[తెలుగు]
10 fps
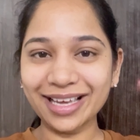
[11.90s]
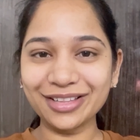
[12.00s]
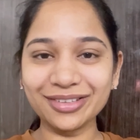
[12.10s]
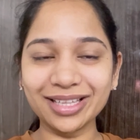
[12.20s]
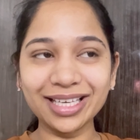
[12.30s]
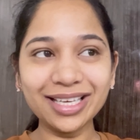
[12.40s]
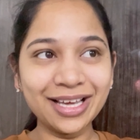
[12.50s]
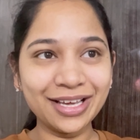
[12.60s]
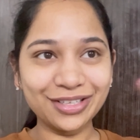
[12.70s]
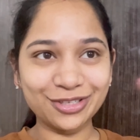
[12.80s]
అవుతుంది
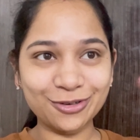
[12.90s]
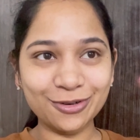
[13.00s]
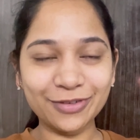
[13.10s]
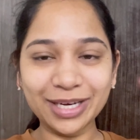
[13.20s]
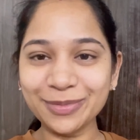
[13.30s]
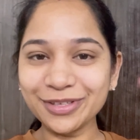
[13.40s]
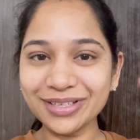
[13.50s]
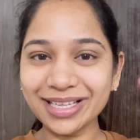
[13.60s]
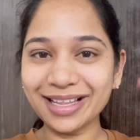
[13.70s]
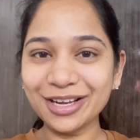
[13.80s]
సో
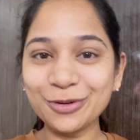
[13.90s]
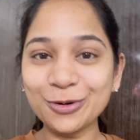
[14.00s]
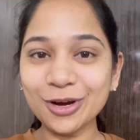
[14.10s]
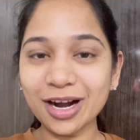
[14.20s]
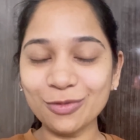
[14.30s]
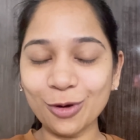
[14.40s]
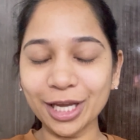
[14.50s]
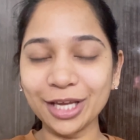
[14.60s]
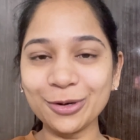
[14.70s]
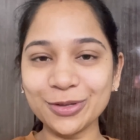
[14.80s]
వినిపిస్తుంది కదా డూడోగాడు
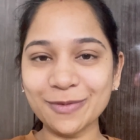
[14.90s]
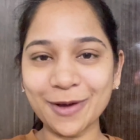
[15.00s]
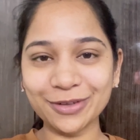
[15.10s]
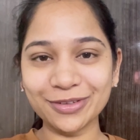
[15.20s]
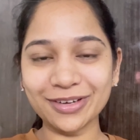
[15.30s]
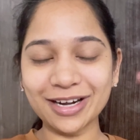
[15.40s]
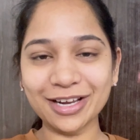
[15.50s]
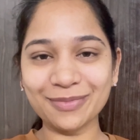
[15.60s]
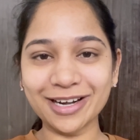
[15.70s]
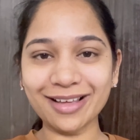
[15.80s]
వాకింగ్ కోసం అరుస్తున్నాడు
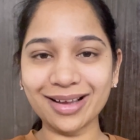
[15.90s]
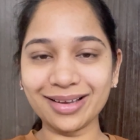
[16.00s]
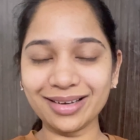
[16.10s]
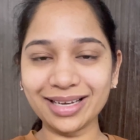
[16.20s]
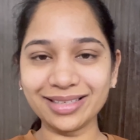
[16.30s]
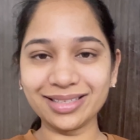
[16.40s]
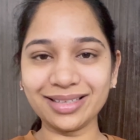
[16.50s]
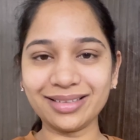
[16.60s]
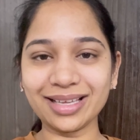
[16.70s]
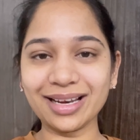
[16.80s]
అనమాట అంకుల్ లేచి
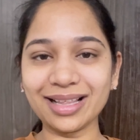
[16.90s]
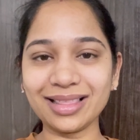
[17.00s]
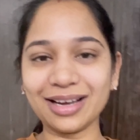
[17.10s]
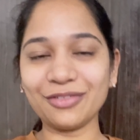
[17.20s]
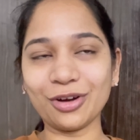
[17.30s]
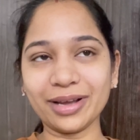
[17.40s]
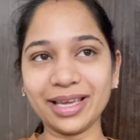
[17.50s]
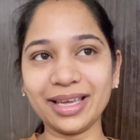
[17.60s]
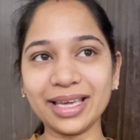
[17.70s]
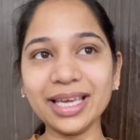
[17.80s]
తీసుకెళ్ళాలి దాన్ని
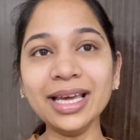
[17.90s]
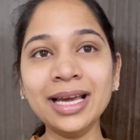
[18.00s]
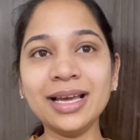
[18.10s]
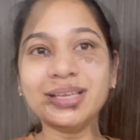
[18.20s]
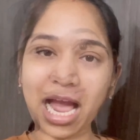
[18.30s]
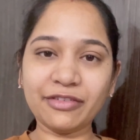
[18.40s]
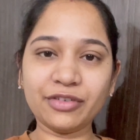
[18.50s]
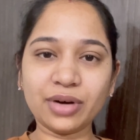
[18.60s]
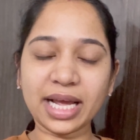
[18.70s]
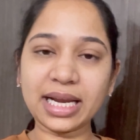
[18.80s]
వాకింగ్కి
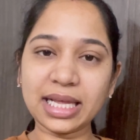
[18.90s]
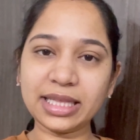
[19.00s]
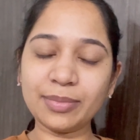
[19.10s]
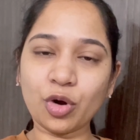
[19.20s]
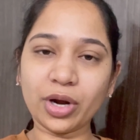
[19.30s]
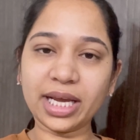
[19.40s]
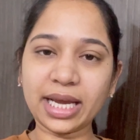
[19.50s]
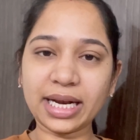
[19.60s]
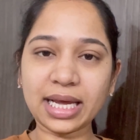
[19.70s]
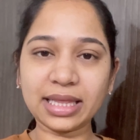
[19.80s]
ఆఫ్టర్నూన్ అయినా అంతే మార్నింగ్
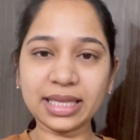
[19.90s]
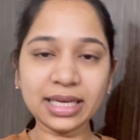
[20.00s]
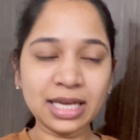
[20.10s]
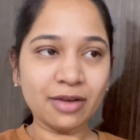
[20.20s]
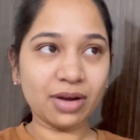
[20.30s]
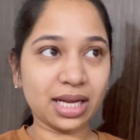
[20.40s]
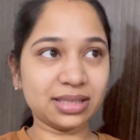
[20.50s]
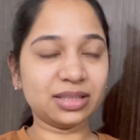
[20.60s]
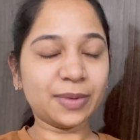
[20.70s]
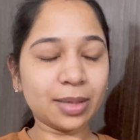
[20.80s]
అయినా అంతే మన
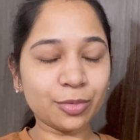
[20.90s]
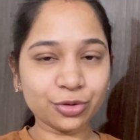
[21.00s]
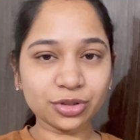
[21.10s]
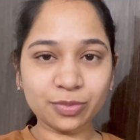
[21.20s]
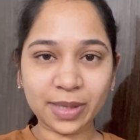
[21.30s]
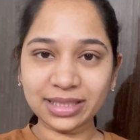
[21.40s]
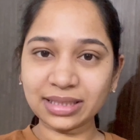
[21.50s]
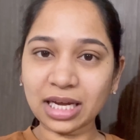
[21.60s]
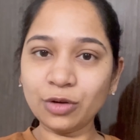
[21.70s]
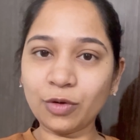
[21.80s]
అస్తమానం రోజుకు
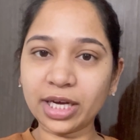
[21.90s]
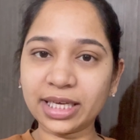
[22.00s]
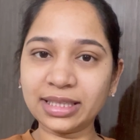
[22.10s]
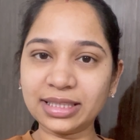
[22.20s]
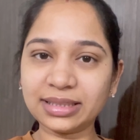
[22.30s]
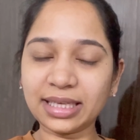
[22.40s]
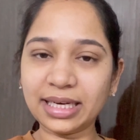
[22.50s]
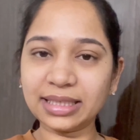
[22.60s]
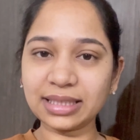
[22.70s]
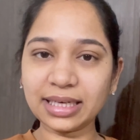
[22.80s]
పదిసార్లు వాకింగ్
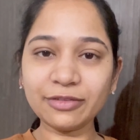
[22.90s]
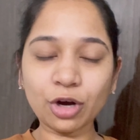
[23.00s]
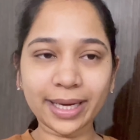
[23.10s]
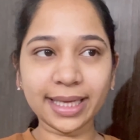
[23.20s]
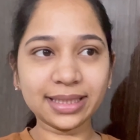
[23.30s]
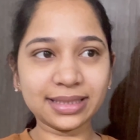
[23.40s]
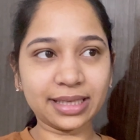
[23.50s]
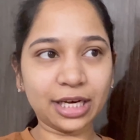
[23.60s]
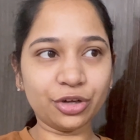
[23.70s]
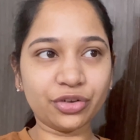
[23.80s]
తీసుకెళ్ళినా సరే వాకింగ్
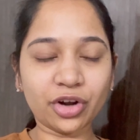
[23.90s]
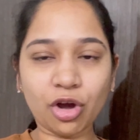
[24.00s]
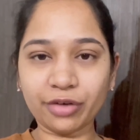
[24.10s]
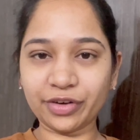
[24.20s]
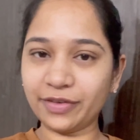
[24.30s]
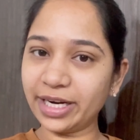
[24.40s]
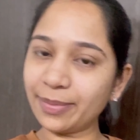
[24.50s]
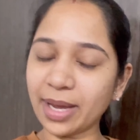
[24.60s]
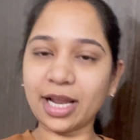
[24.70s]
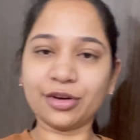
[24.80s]
తీసుకెళ్ళి వచ్చిన హాఫ్ అన్ అవర్కి
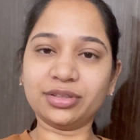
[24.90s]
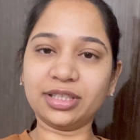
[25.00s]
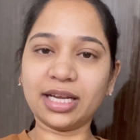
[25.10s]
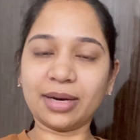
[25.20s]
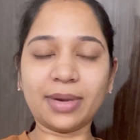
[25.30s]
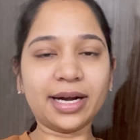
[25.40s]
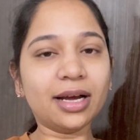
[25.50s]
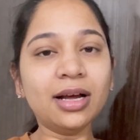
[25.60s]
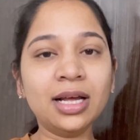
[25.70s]
మళ్ళీ అరుస్తాడు అనమాట